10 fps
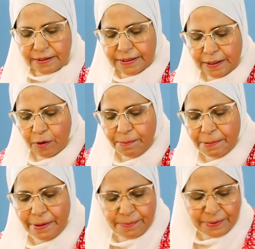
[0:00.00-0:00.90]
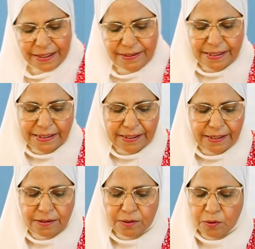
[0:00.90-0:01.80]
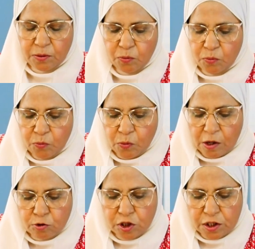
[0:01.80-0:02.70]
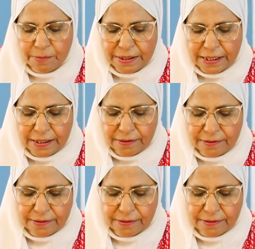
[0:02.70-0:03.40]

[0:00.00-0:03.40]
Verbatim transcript: التوابل بقى بتاعتنا ديت وهرش منها